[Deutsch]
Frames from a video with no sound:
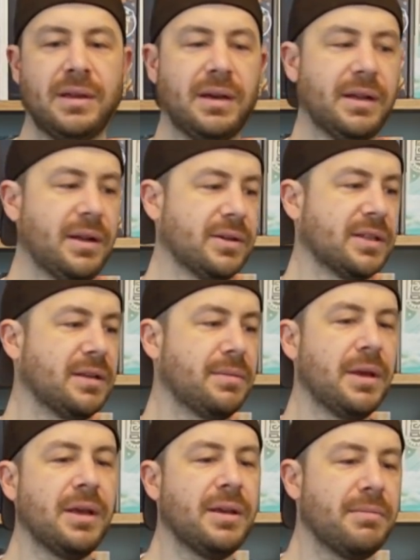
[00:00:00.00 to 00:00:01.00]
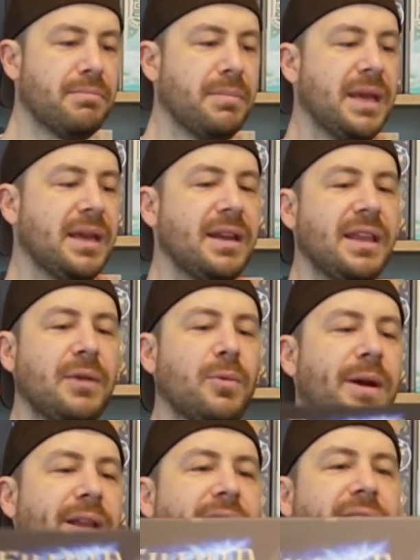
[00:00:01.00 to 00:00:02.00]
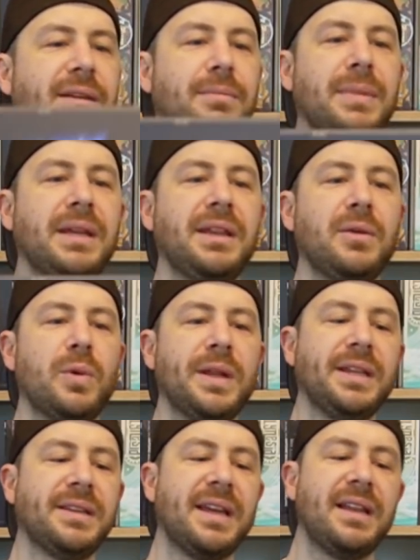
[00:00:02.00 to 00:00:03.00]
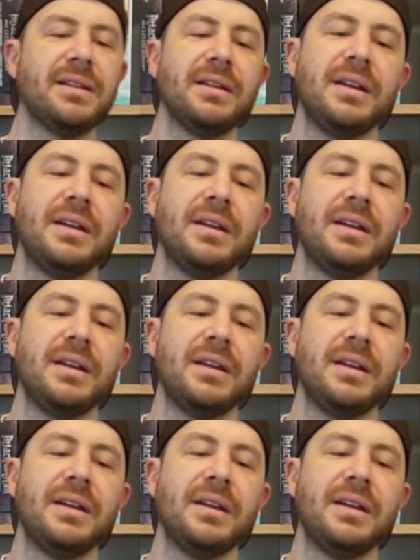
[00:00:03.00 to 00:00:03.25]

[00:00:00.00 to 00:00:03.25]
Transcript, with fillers: Hat außen einen Mini-Winnie, Mini-Winnie-Delle.